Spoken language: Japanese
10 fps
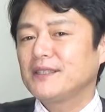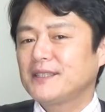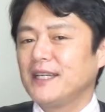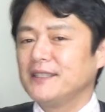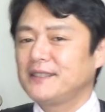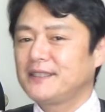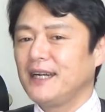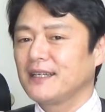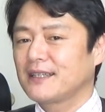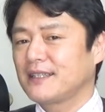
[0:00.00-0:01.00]
やちゃん
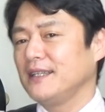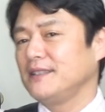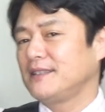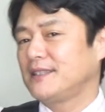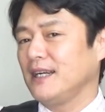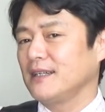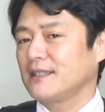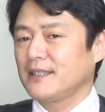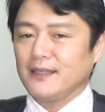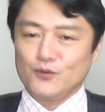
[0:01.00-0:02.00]
じゃんけんじゃん
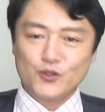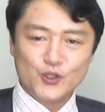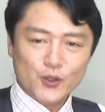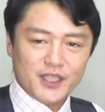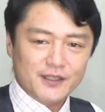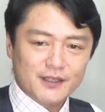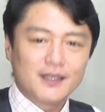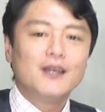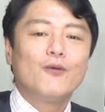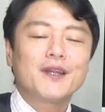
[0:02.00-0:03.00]
けん、チョキ
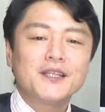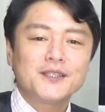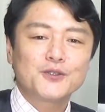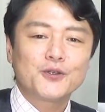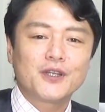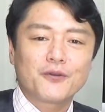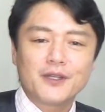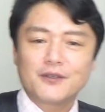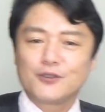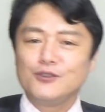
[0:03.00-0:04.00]
私がチョキなの
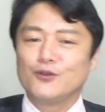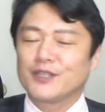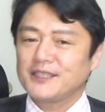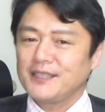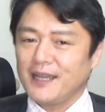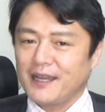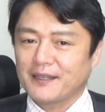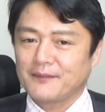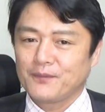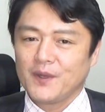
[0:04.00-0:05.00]
でグーを出したあな
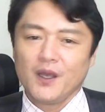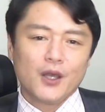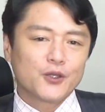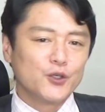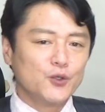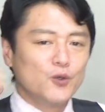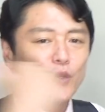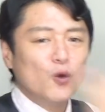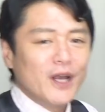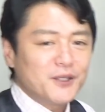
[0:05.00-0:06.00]
た。
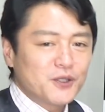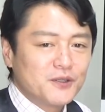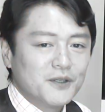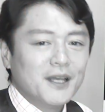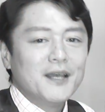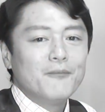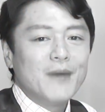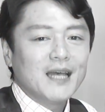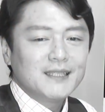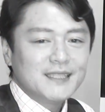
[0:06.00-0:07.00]
グーレイト
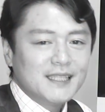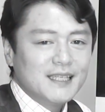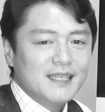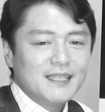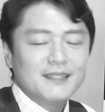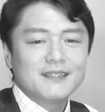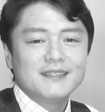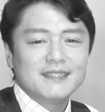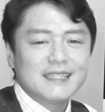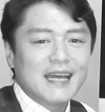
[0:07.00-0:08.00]
マジ
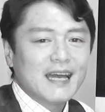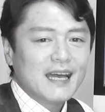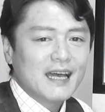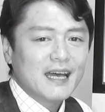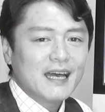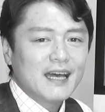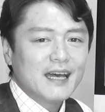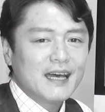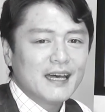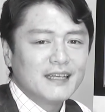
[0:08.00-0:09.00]

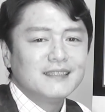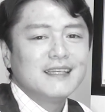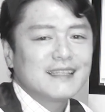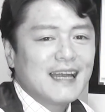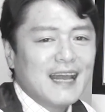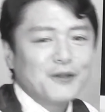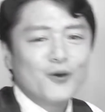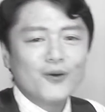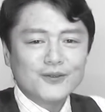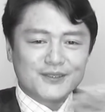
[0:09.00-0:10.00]
ンガーから
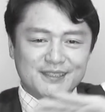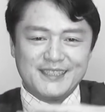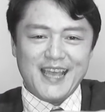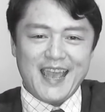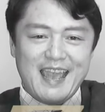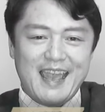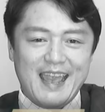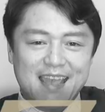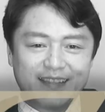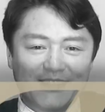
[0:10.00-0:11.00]
のぜ
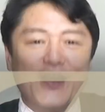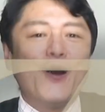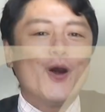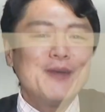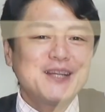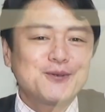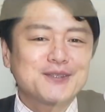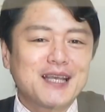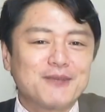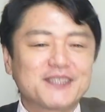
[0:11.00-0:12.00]
おめでとう
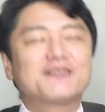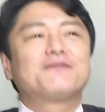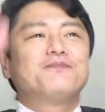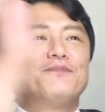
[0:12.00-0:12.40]
ございます